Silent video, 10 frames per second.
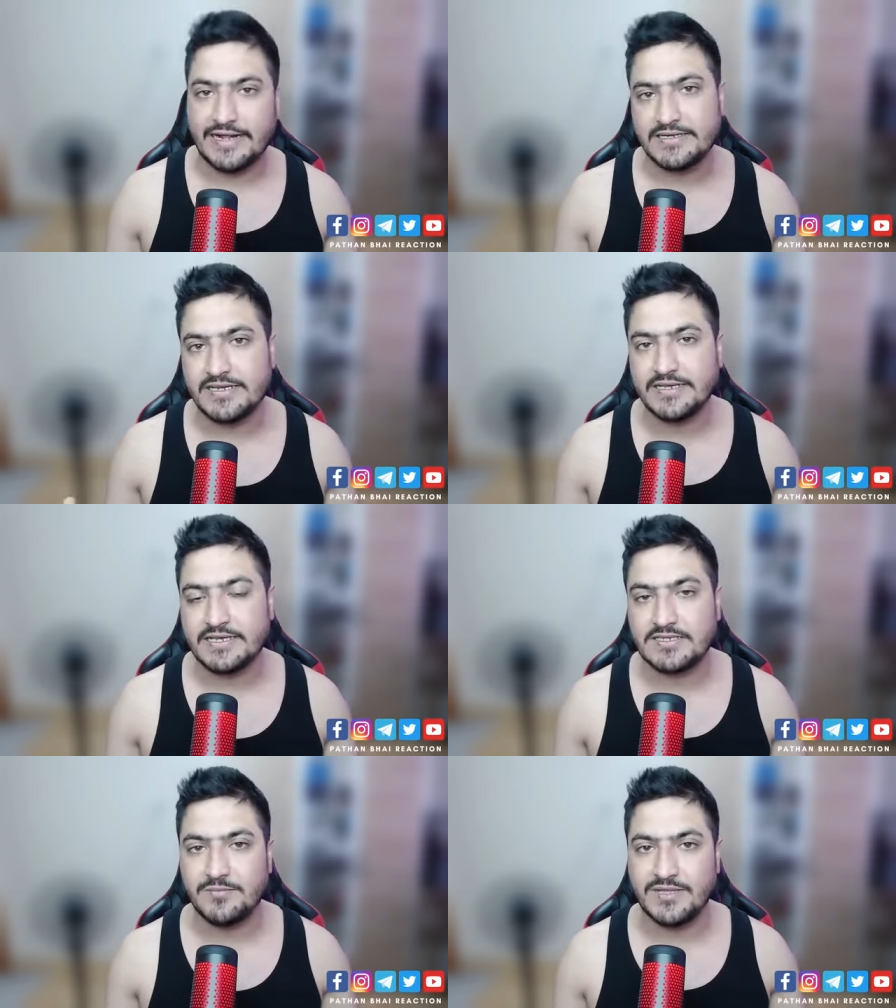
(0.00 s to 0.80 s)
लैंडिंग
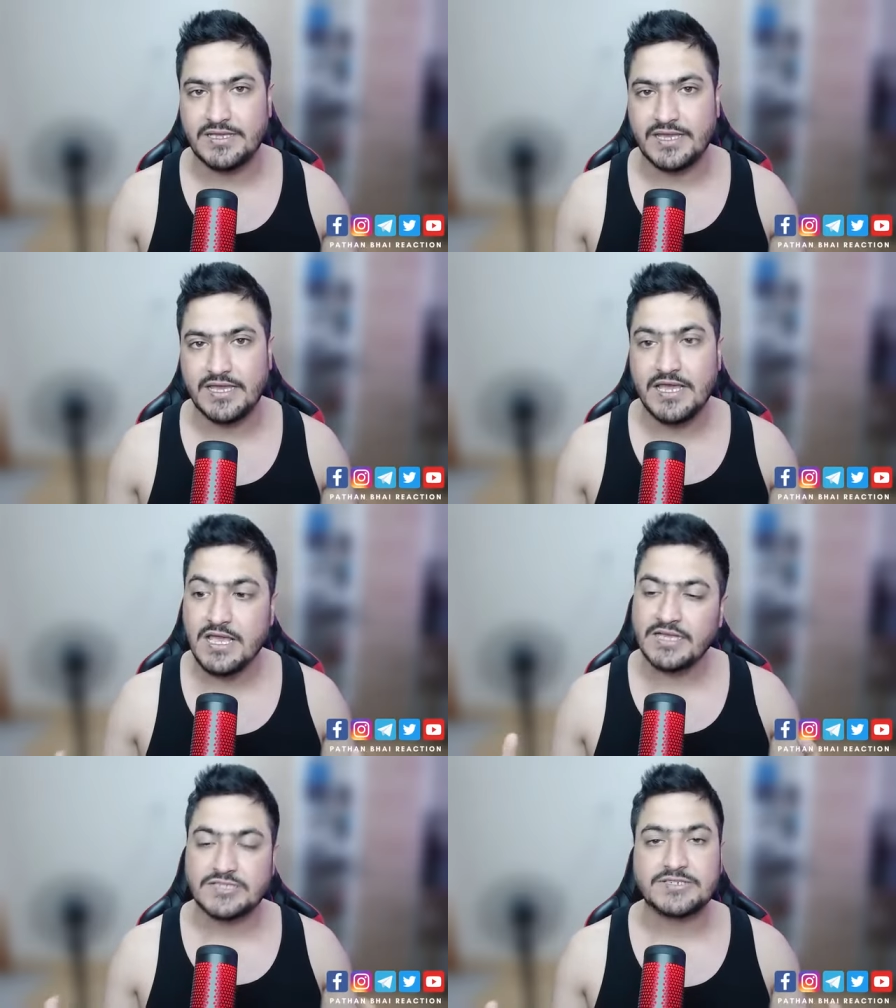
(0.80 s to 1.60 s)
के समय दी है
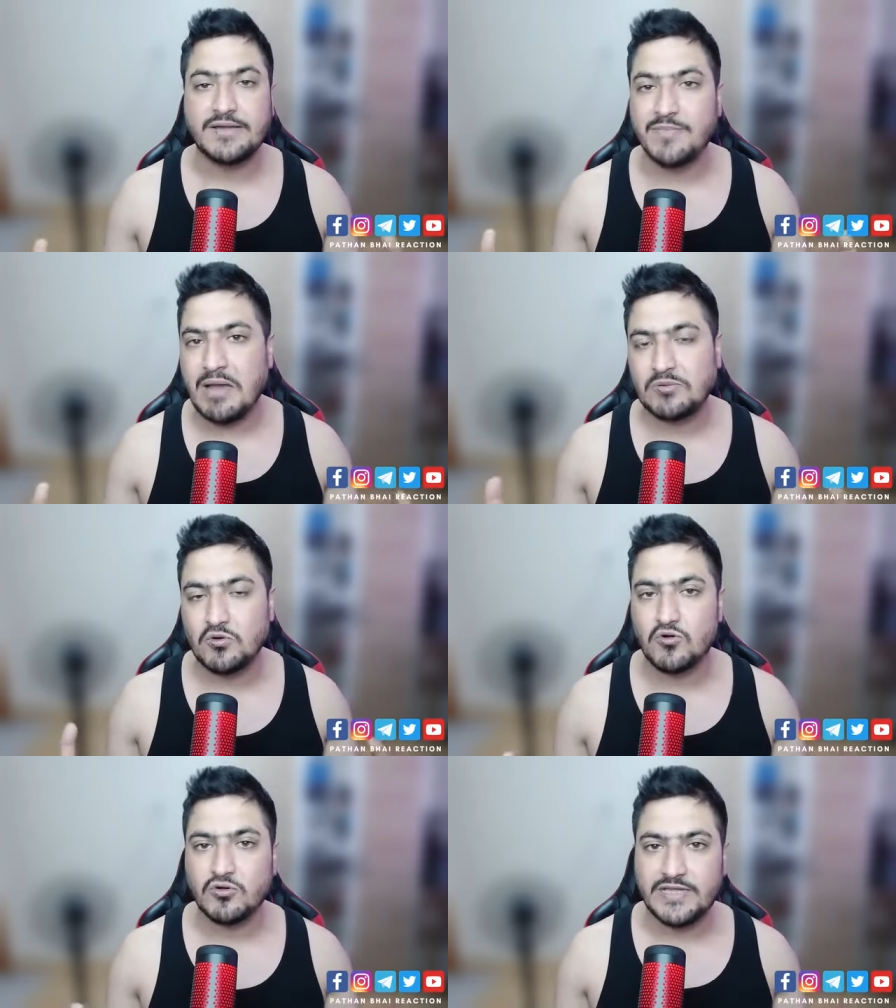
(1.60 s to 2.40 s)
इस टाइम मैं आप
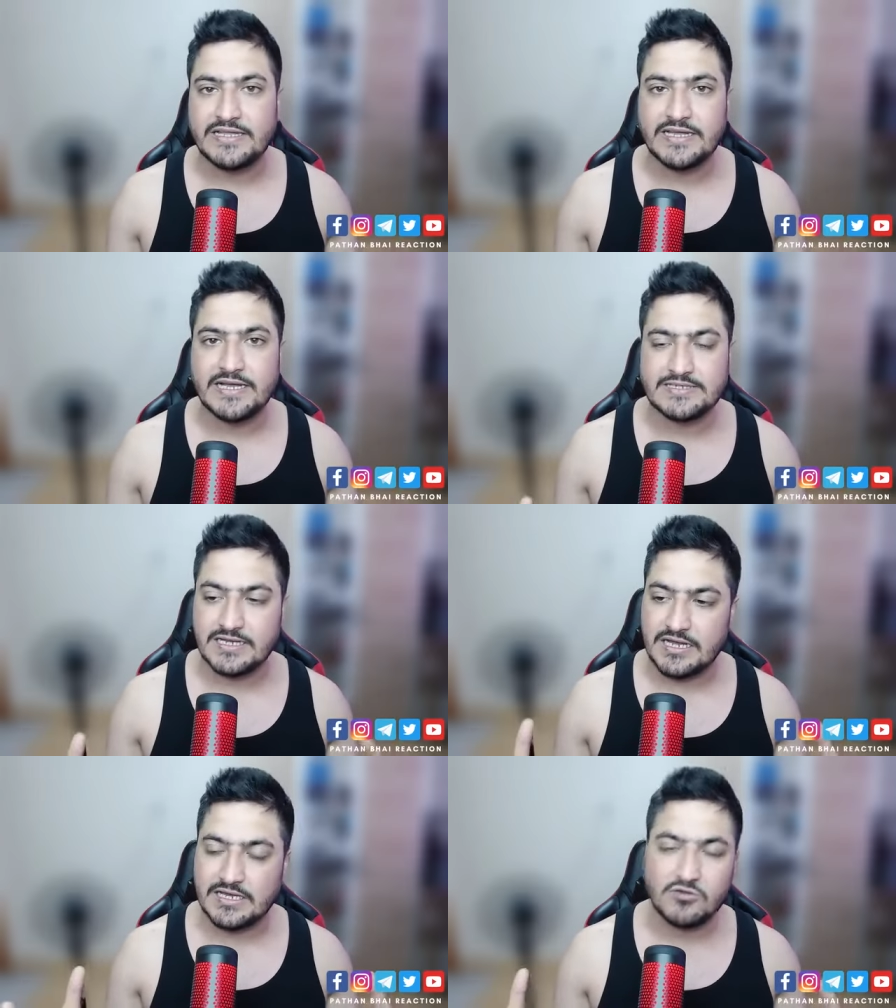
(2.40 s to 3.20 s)
लोगों को नहीं दिखा
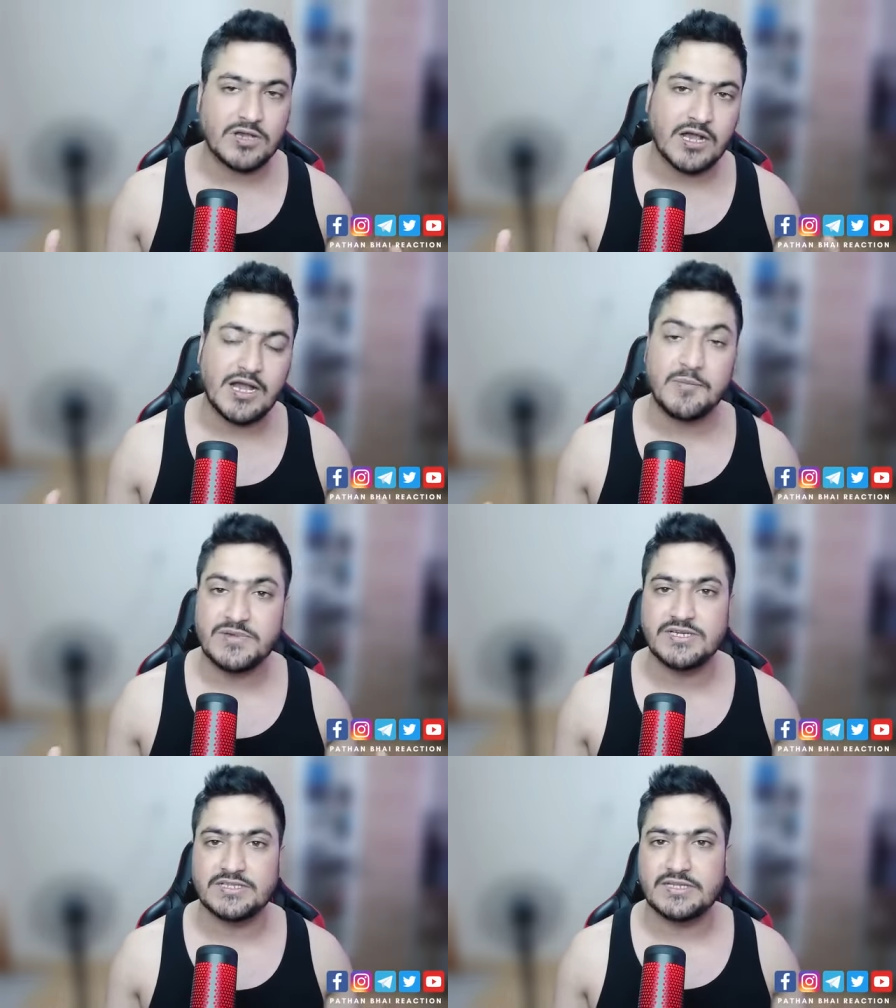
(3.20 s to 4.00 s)
सका का,
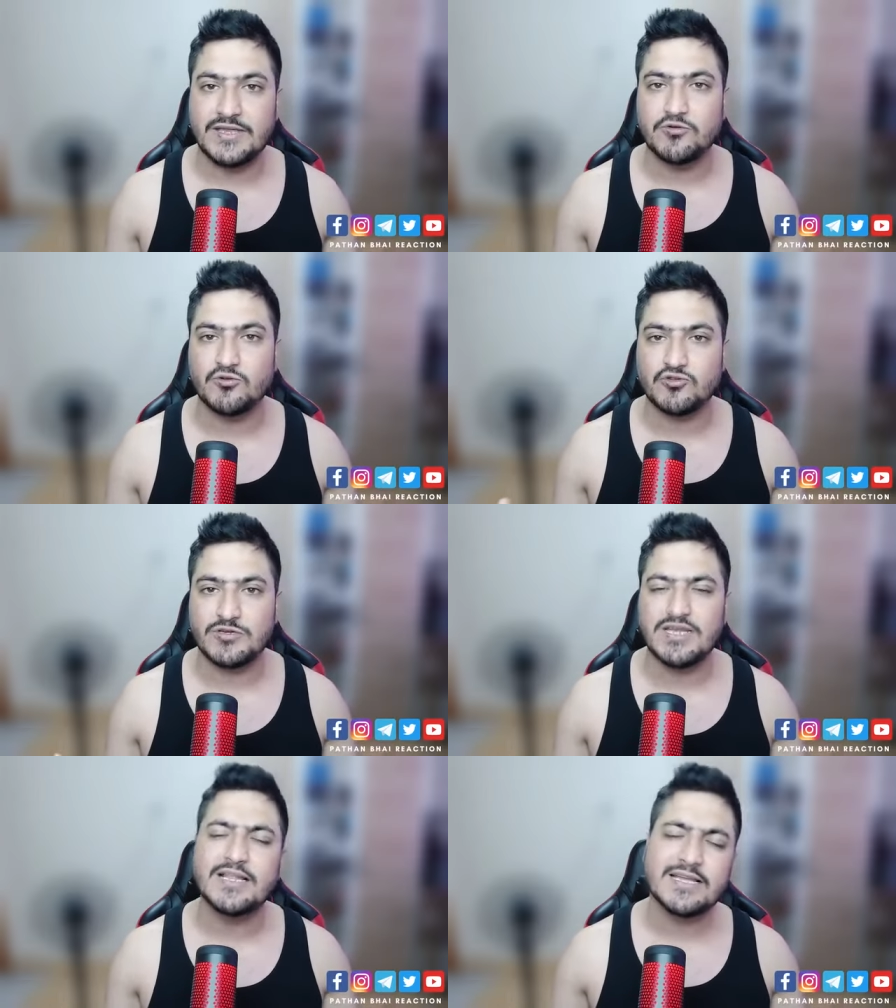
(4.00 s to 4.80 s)
काफी ज्यादा देर हो
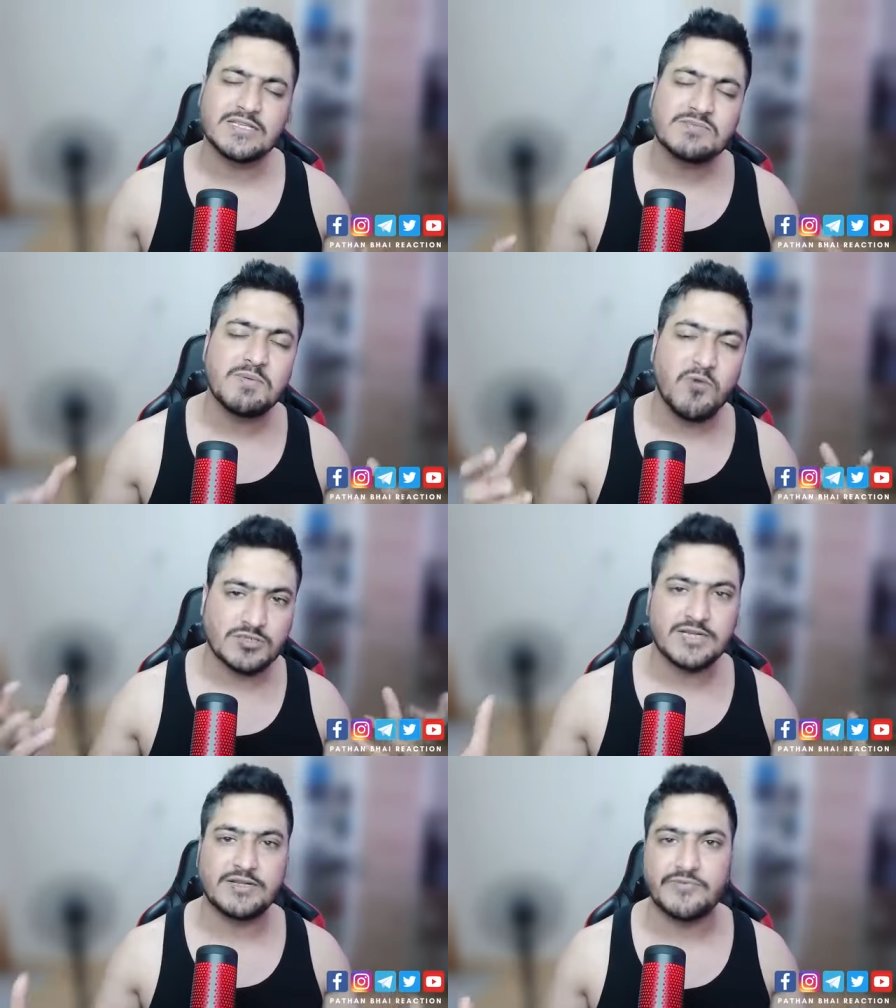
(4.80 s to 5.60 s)
चुकी है लेकिन इस पर
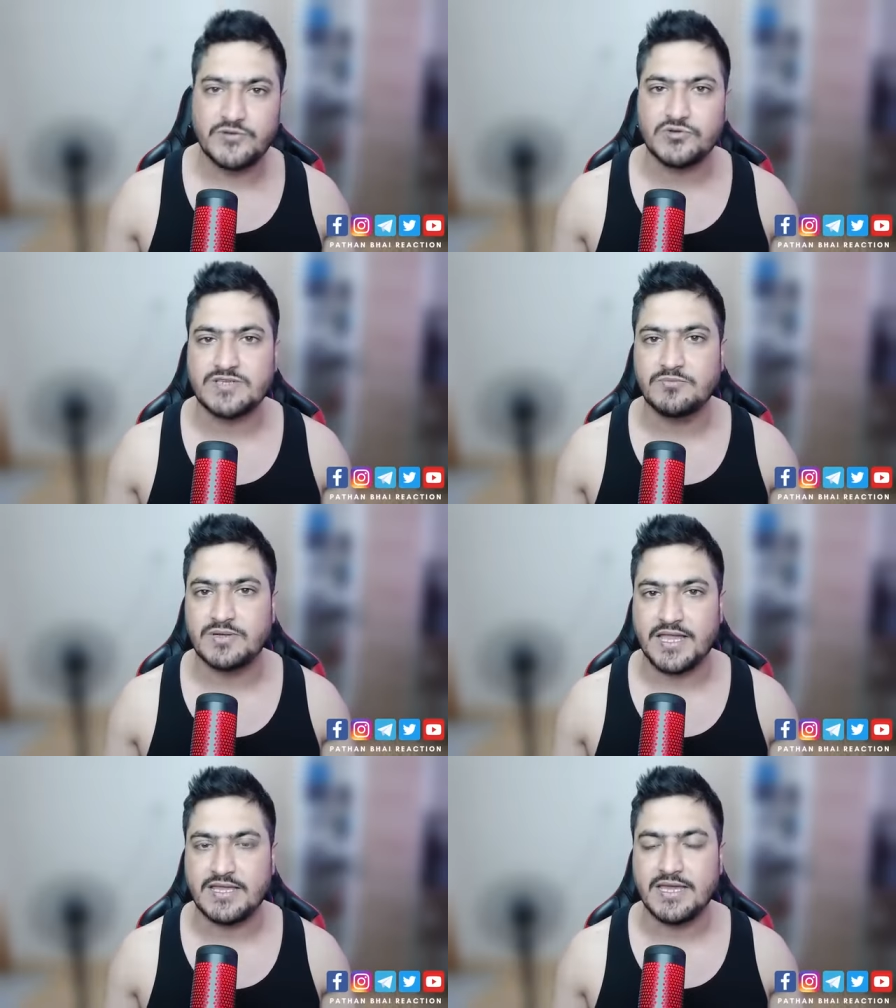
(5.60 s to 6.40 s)
बहुत सारी वीडियोस हम
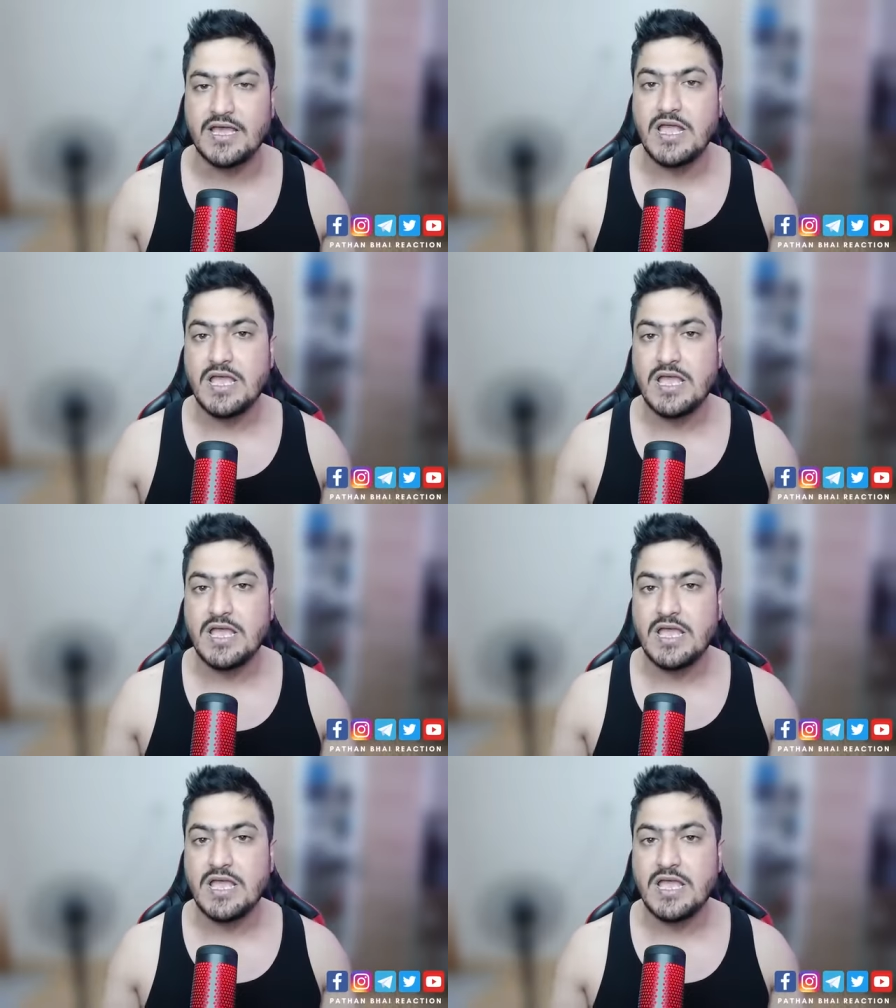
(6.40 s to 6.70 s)
बनाएंगे